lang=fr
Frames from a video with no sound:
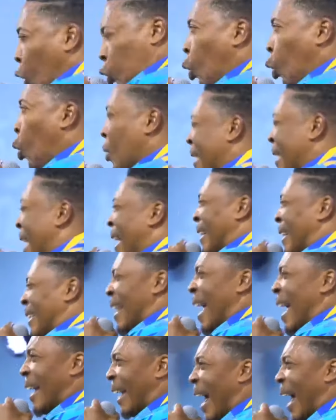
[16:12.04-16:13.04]
Tous les
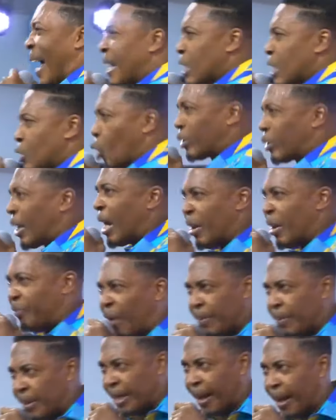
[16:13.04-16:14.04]
décrets des hôtels des
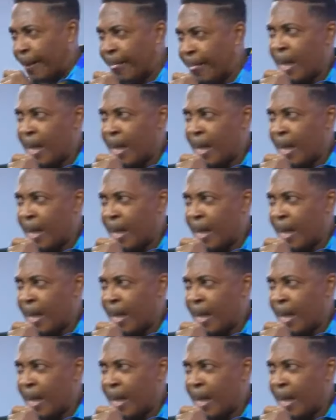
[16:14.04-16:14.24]
familles